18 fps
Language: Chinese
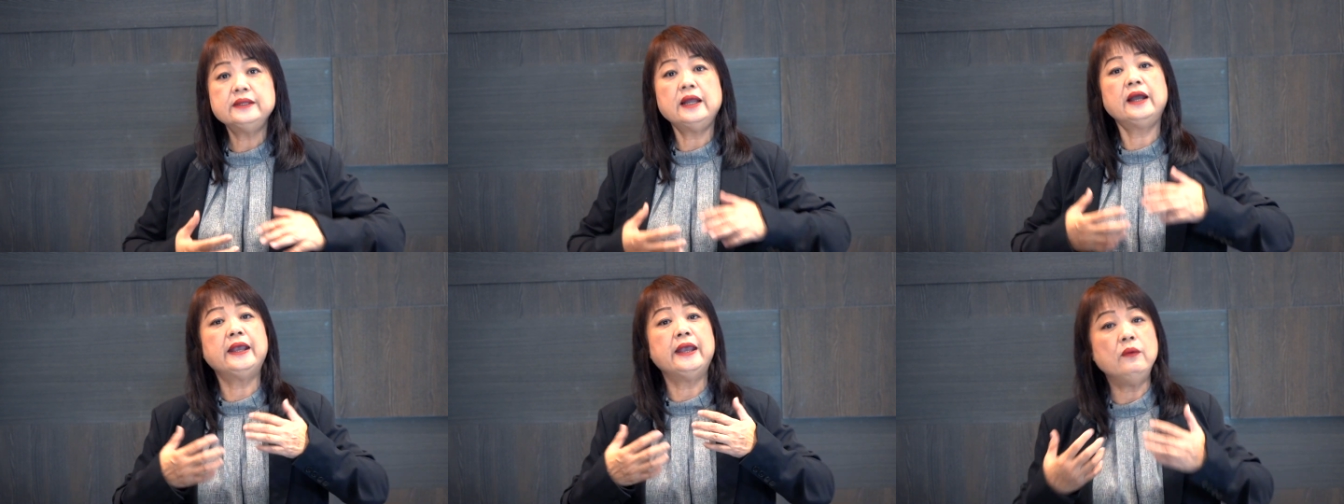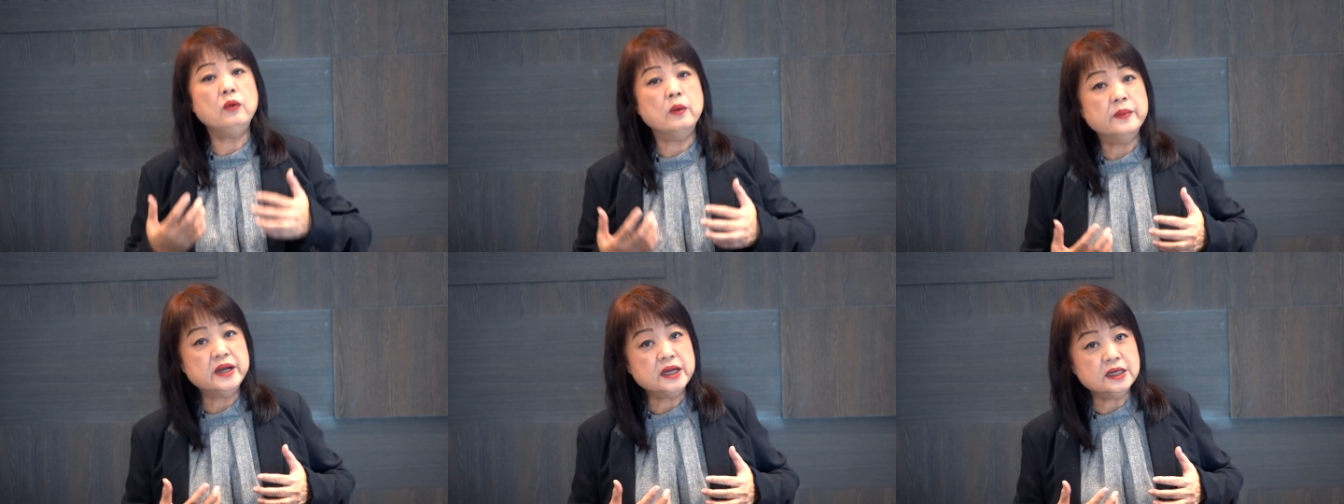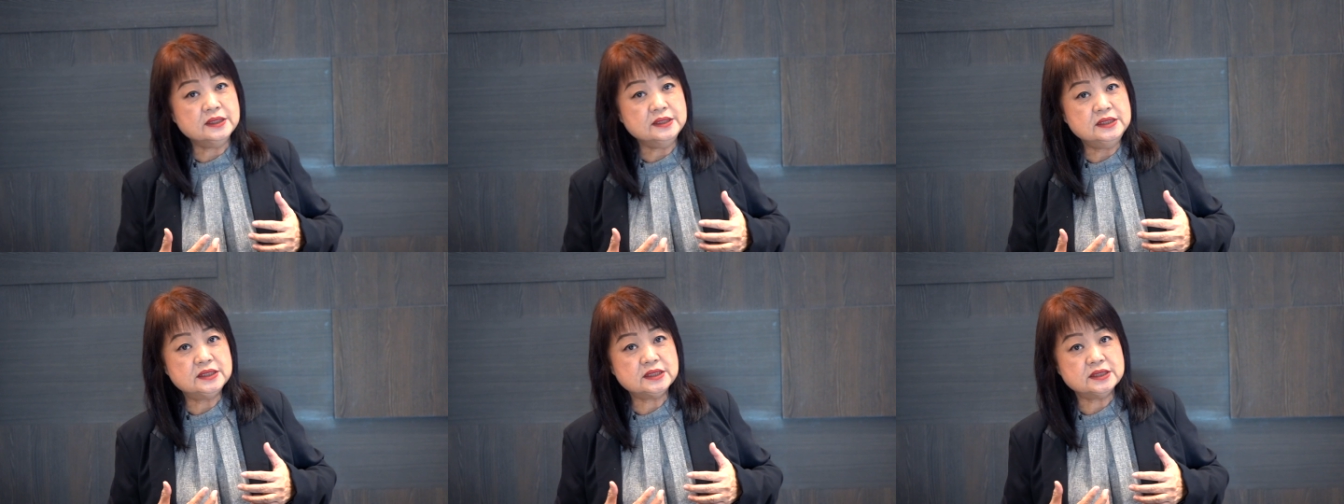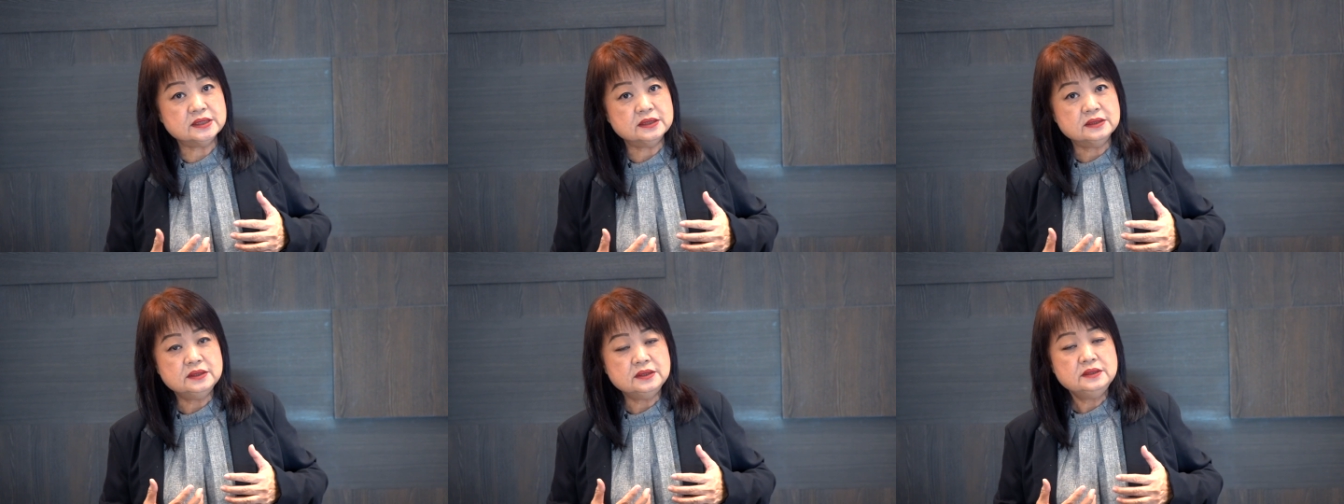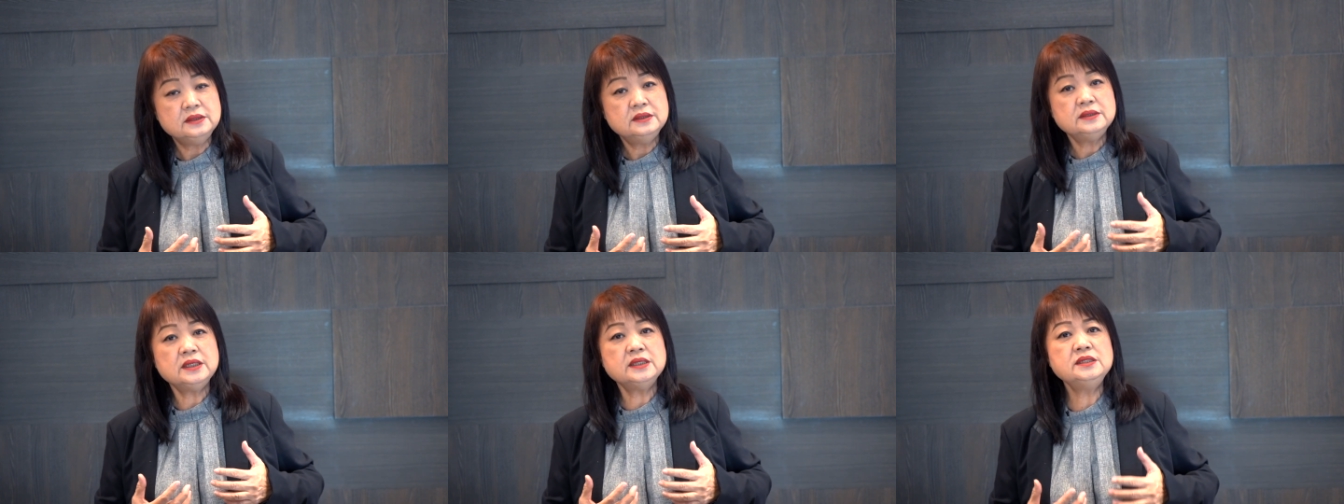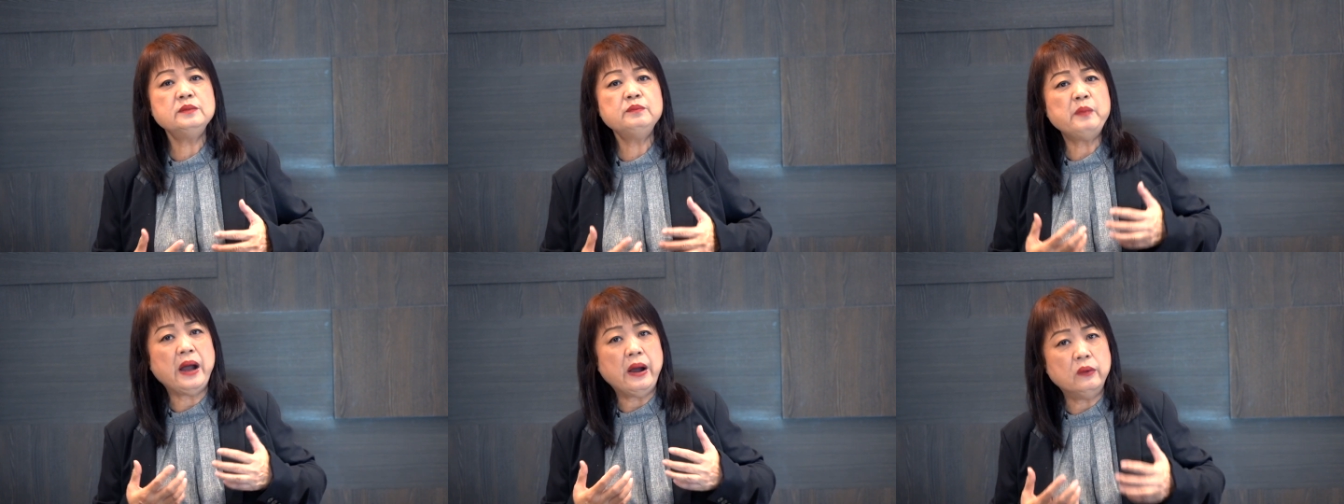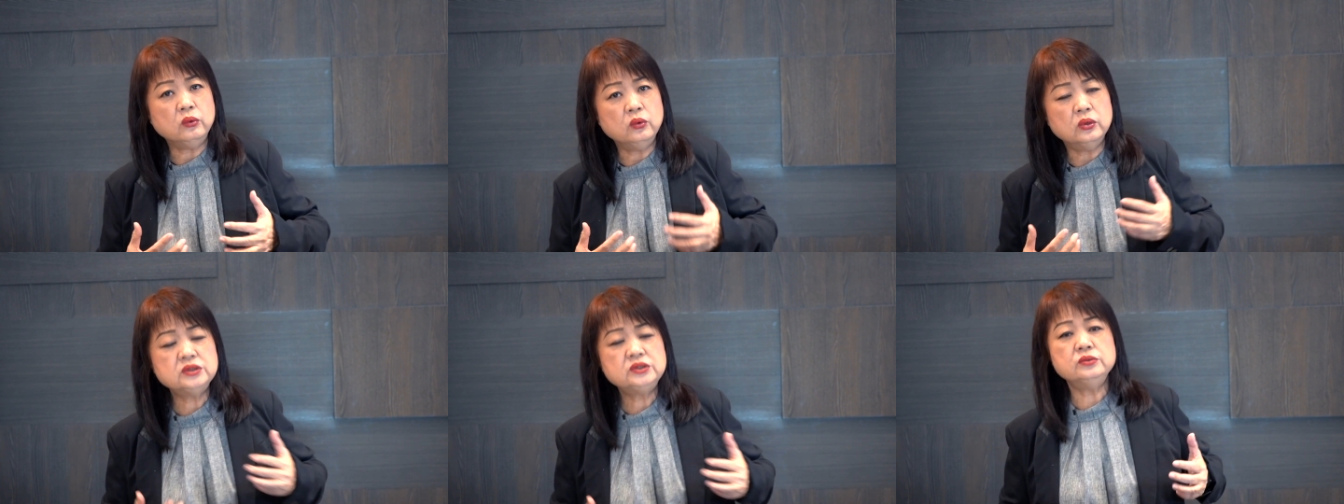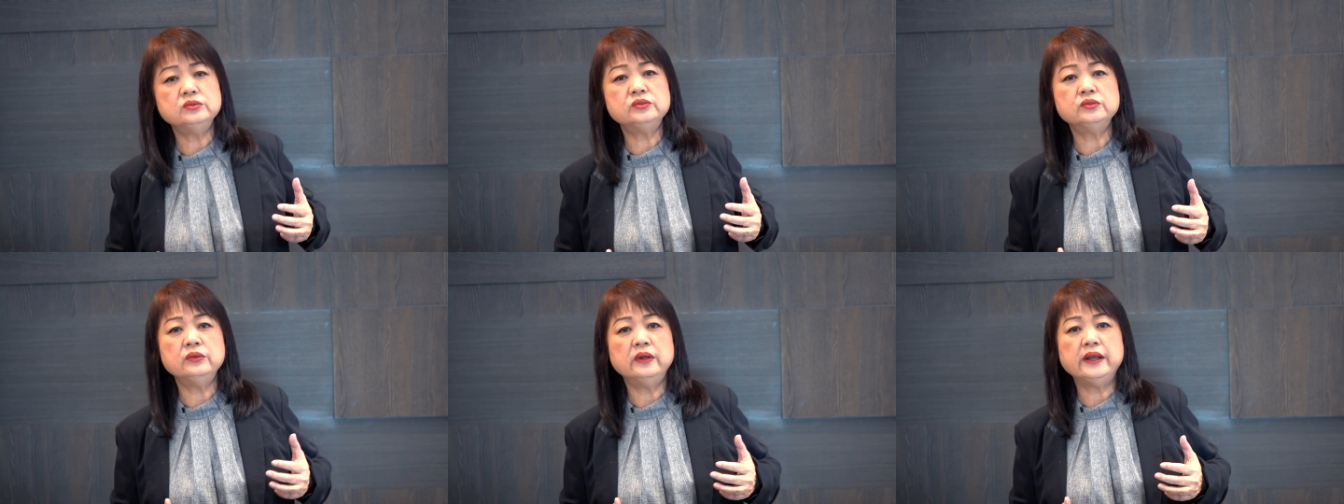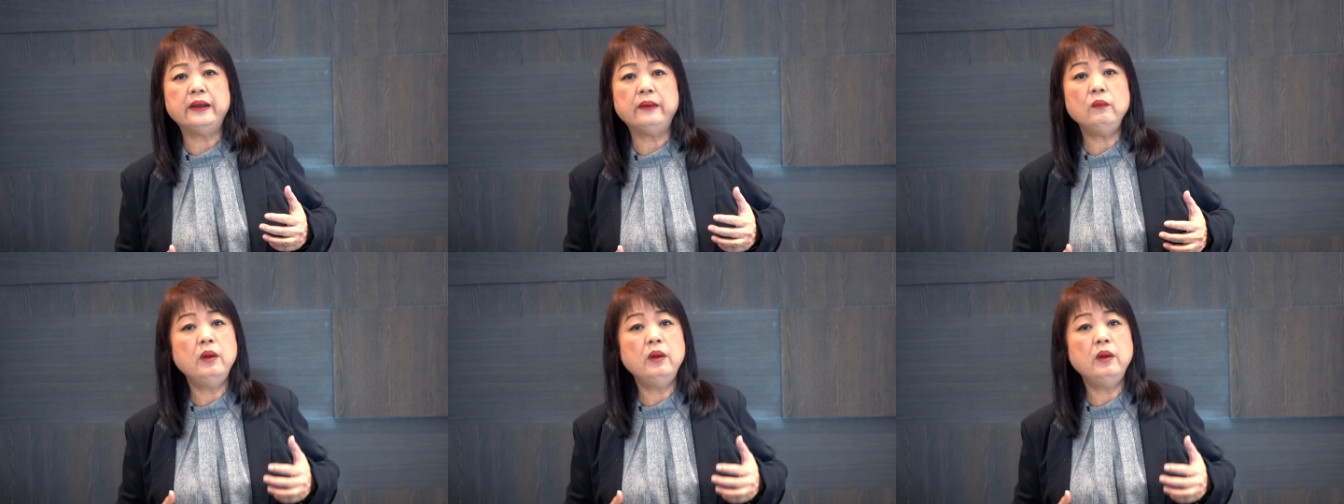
他给我们恩赐，但是保罗就说了，